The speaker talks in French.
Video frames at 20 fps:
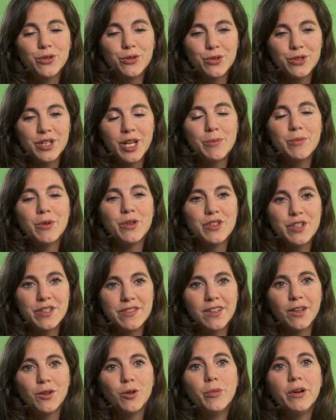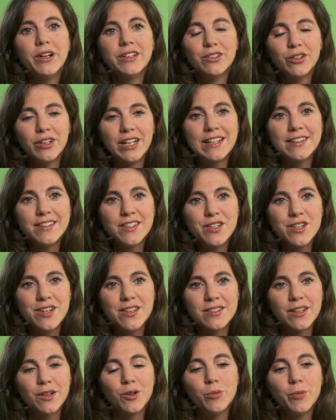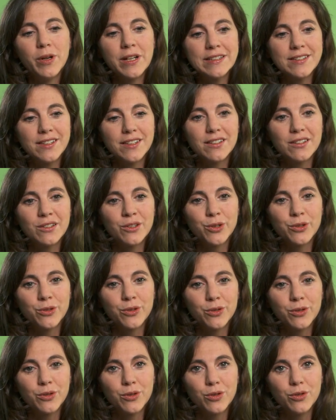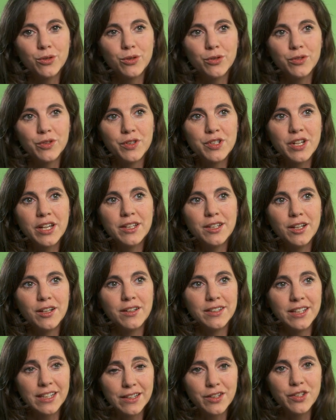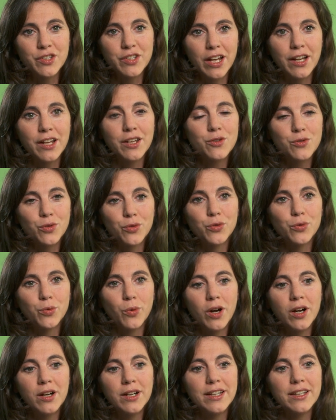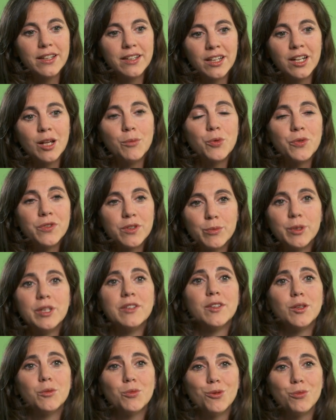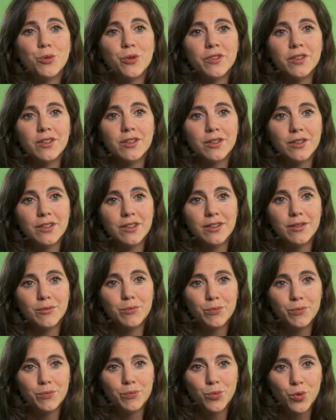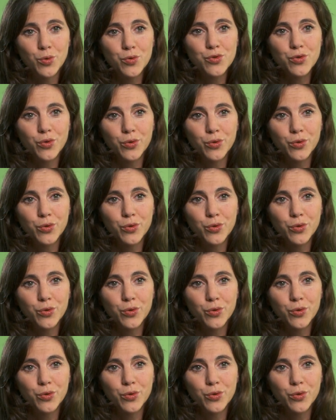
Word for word: Ce que j'aime chez Saint-Gobain et dans l'IT chez Saint-Gobain, c'est que déjà, il y, a des challenges en soi et il y a la possibilité de proposer beaucoup de